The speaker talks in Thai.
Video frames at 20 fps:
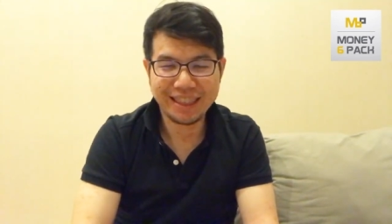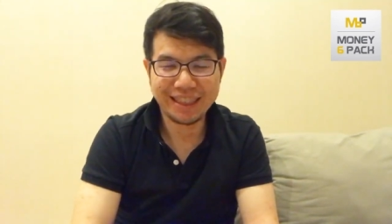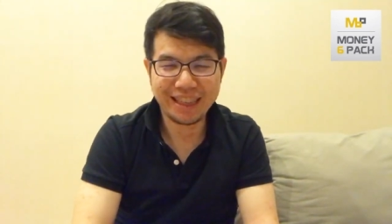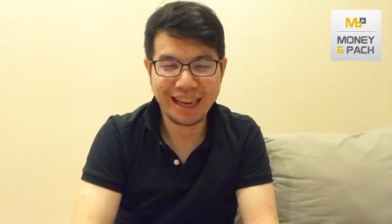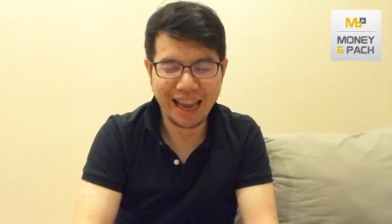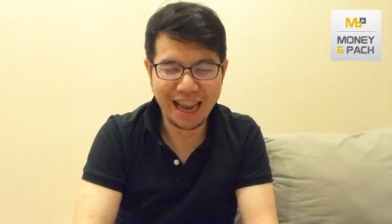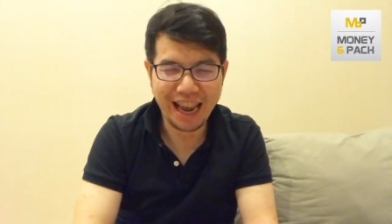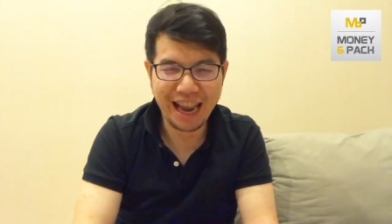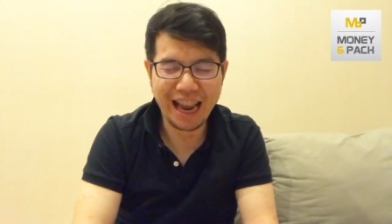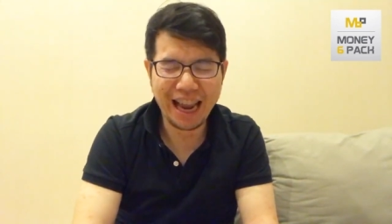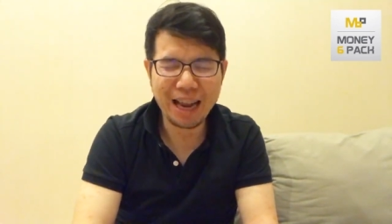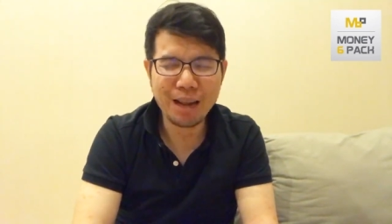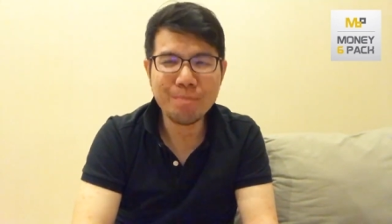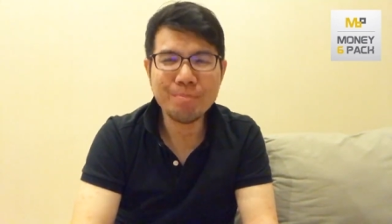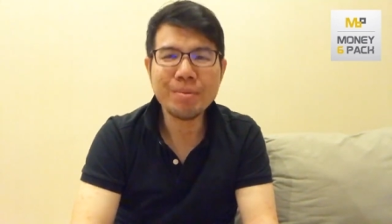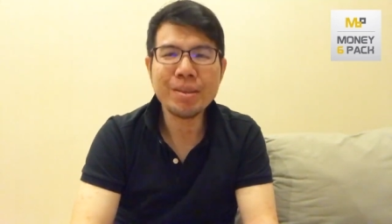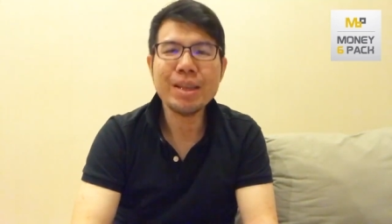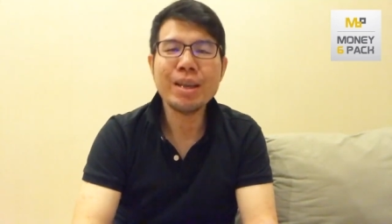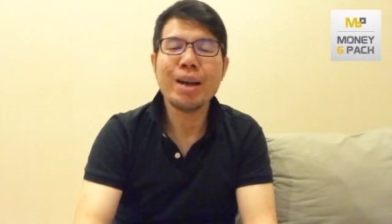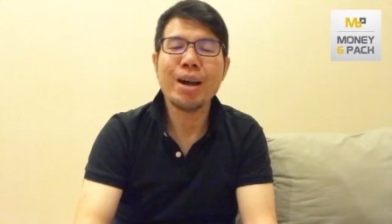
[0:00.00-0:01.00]
นะฮะ
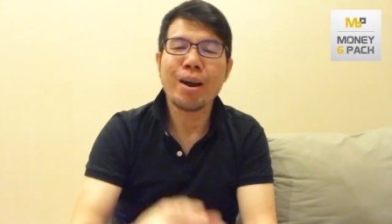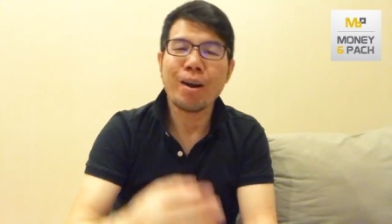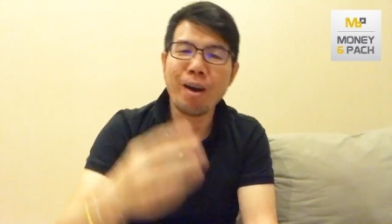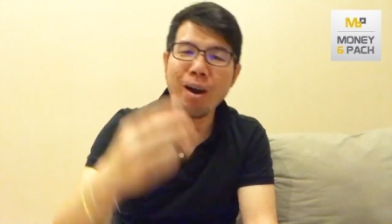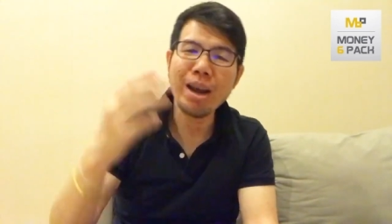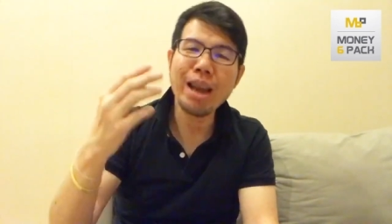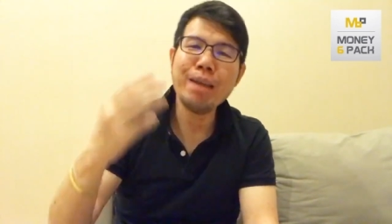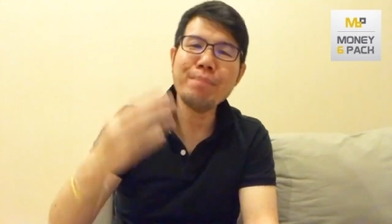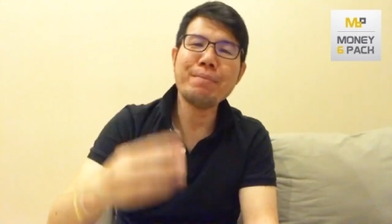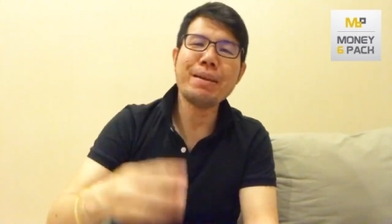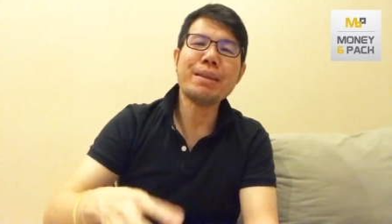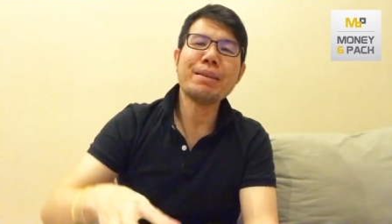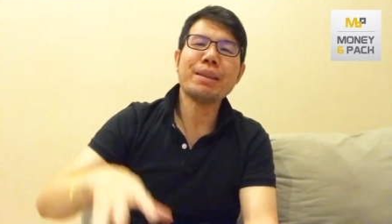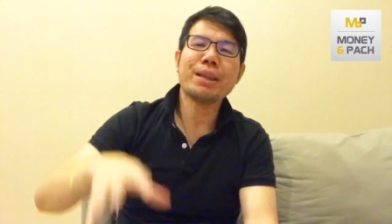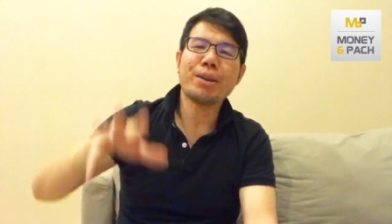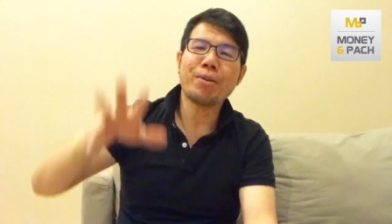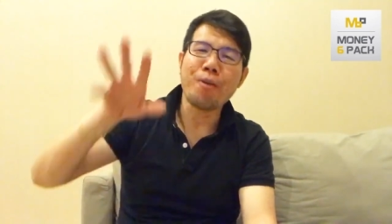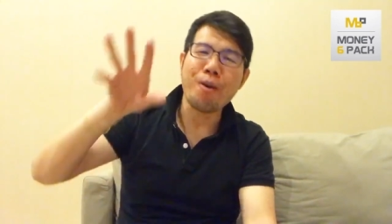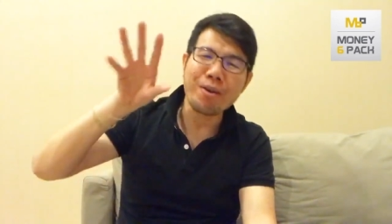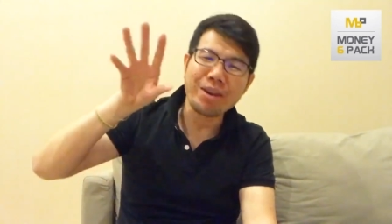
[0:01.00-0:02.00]
ก็เลยไป
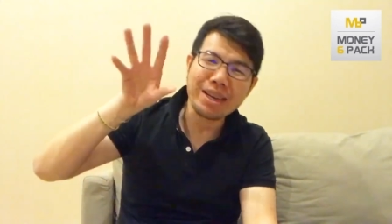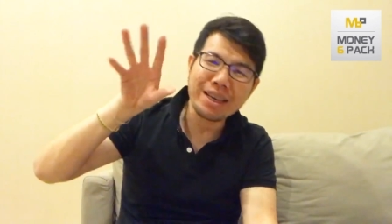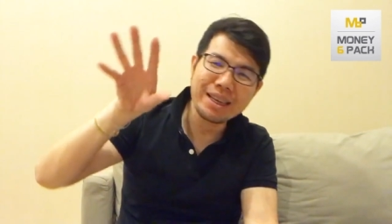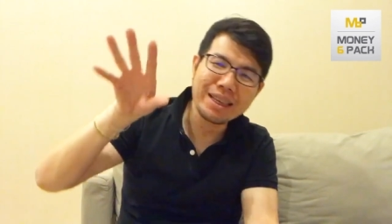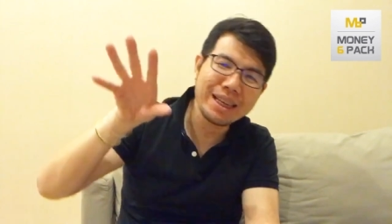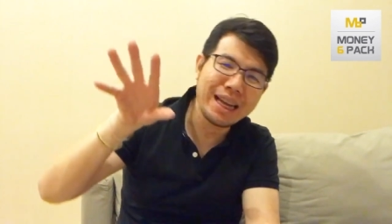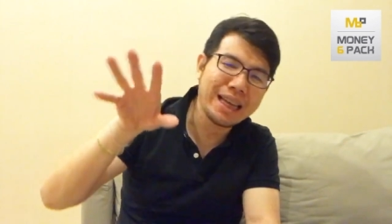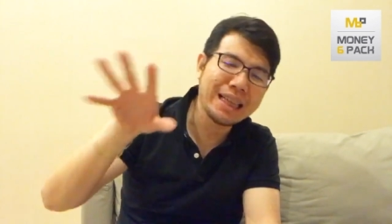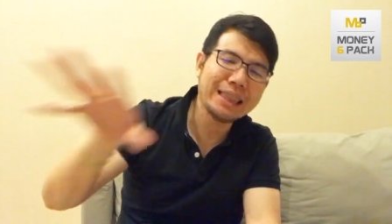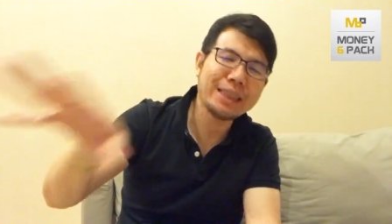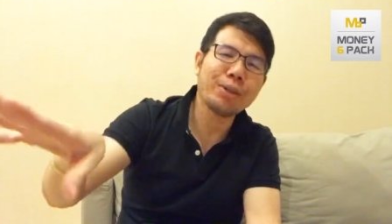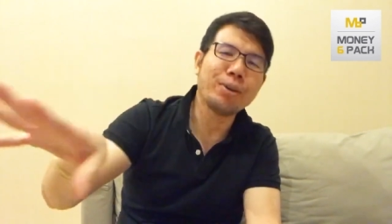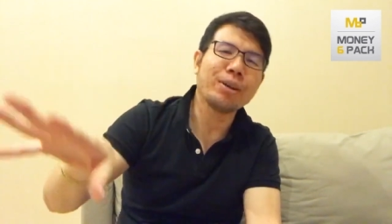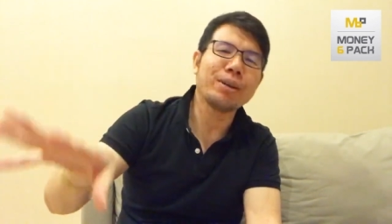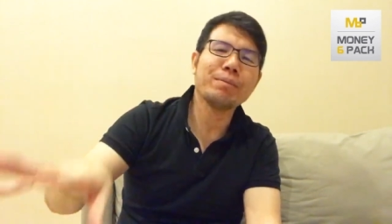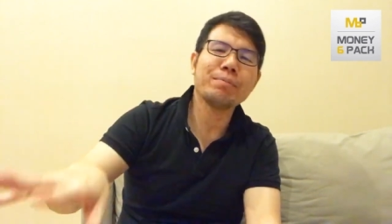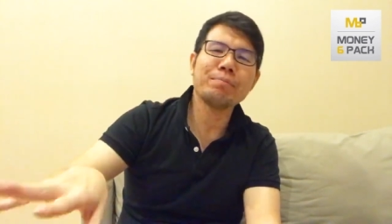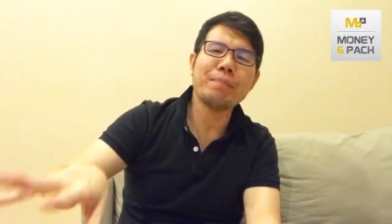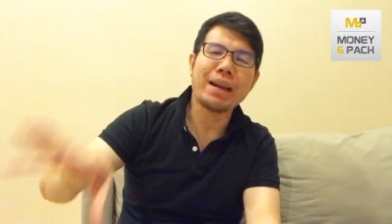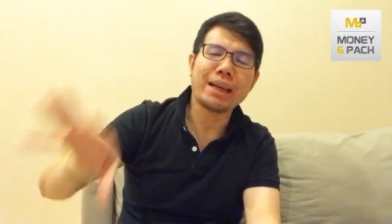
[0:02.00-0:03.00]
กดเงินสด
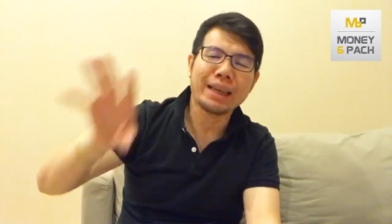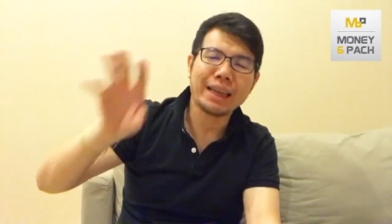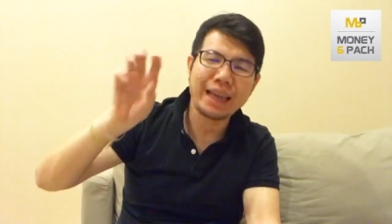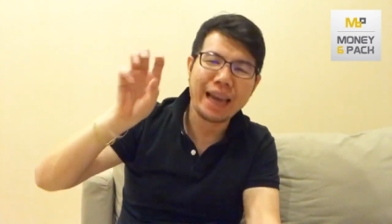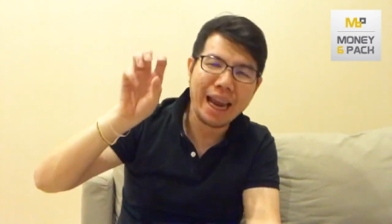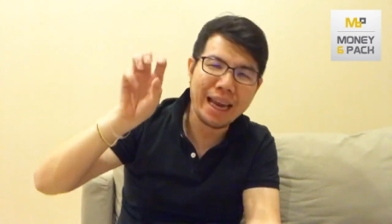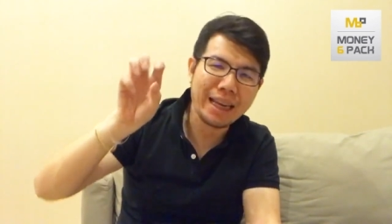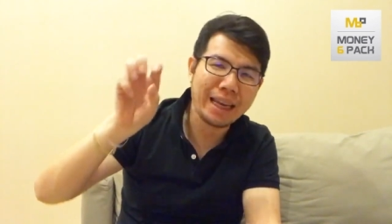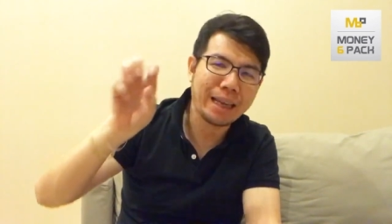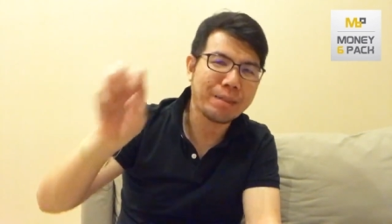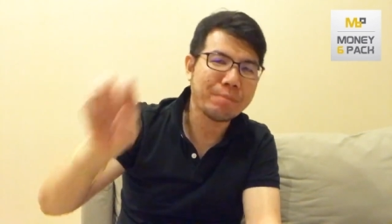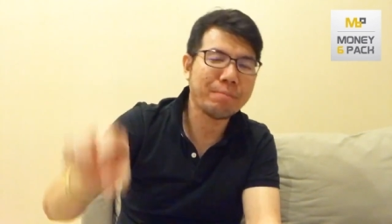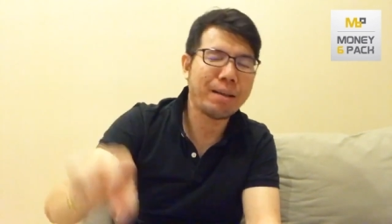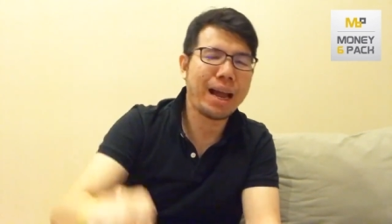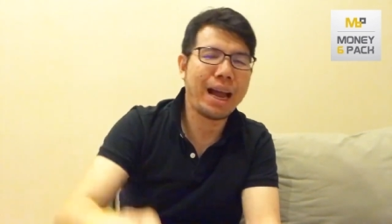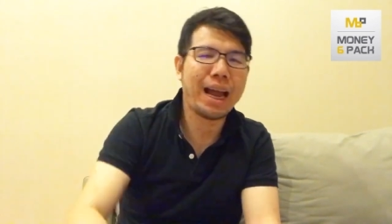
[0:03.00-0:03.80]
บัตรเครดิตมา